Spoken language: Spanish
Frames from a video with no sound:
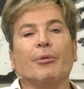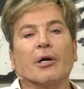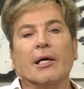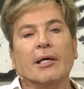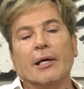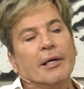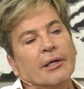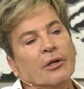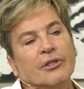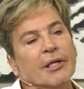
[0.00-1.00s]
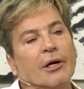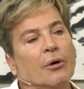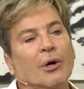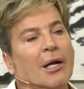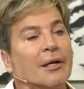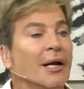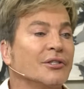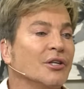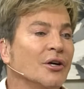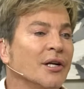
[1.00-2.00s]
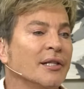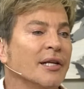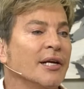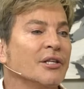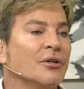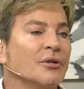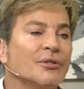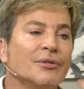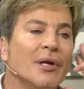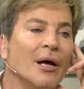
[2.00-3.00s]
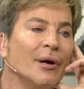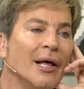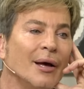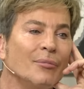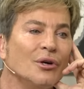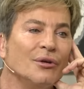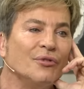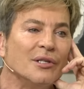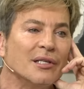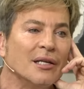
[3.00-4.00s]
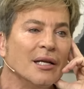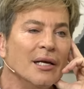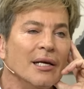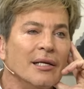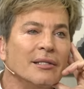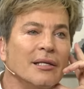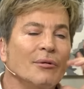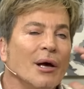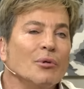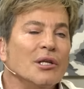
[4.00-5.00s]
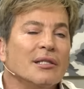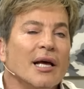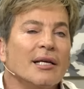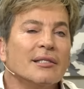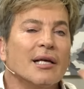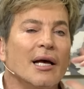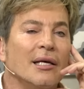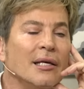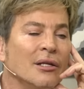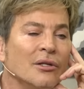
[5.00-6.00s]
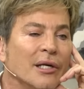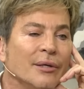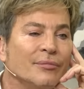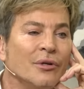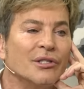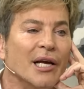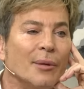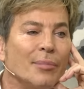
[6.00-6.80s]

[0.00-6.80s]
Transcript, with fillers: porque no sé cómo es la relación entre ellos. La verdad es muy difícil. Silvia es muy intensa y no sé, no sé qué